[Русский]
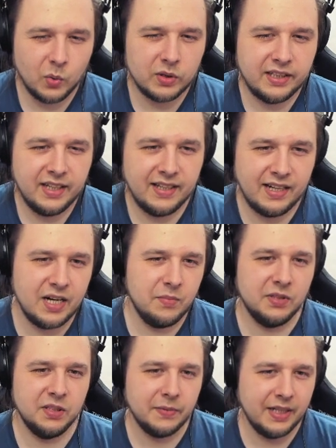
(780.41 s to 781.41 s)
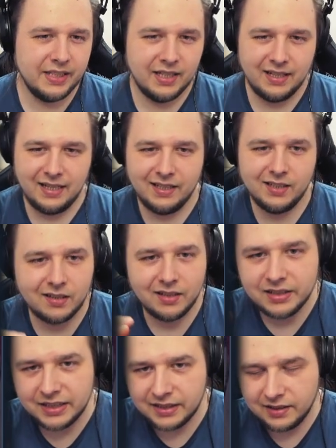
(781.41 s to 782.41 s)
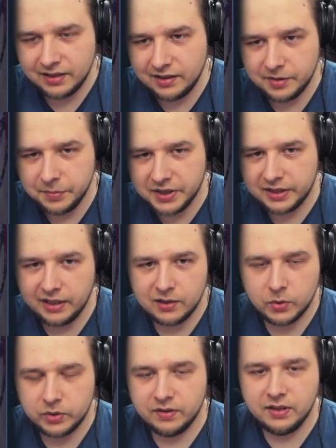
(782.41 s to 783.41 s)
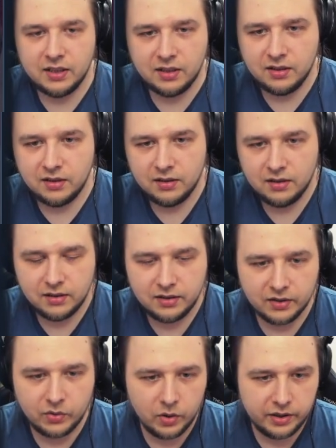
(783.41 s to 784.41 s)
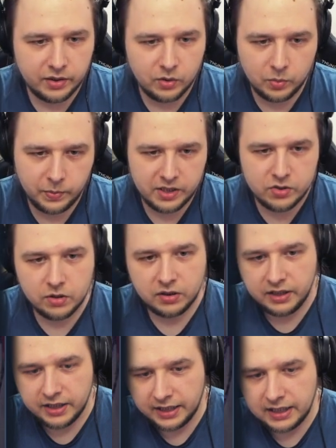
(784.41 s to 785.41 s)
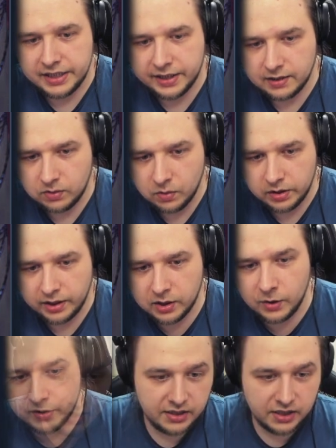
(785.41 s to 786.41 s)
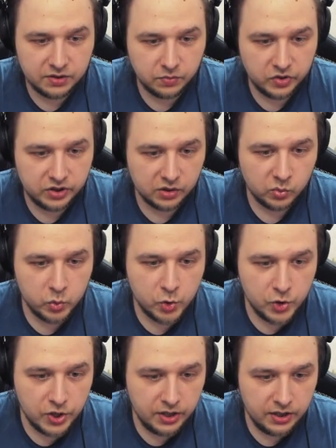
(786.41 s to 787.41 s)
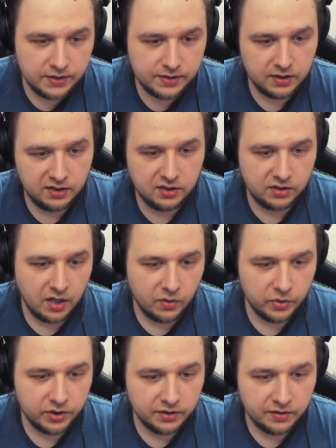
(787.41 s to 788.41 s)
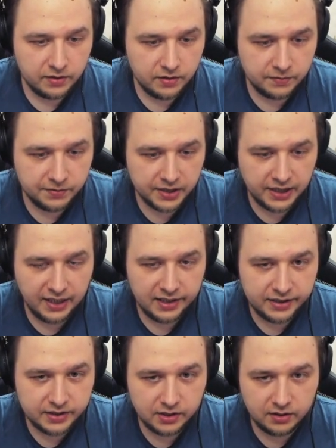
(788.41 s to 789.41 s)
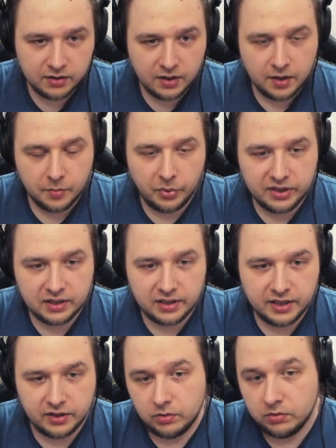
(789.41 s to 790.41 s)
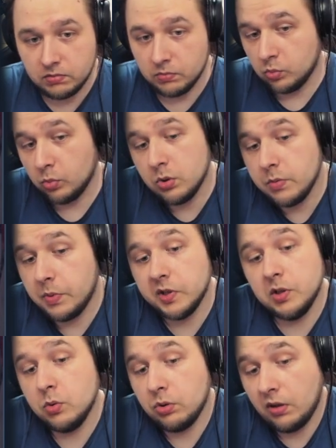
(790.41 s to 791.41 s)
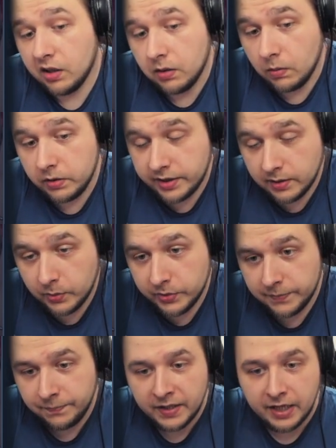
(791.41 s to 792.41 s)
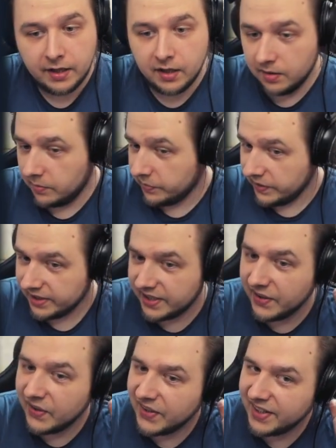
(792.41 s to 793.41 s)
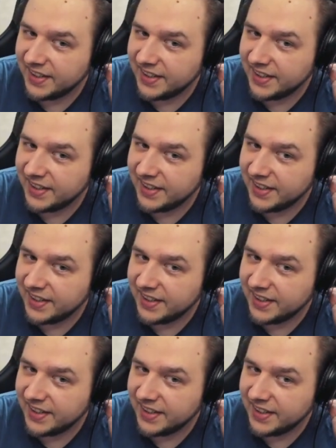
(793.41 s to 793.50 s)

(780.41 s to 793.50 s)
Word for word: тонкая грань понимания агро и мид-колод, и контроль колод. Ну, понятно, что это ни хрена не контролька. Здесь есть вот эти лучи, здесь есть какой-то виталити под лейт, то есть, ну, тоже почти уже контроль колода. Поэтому,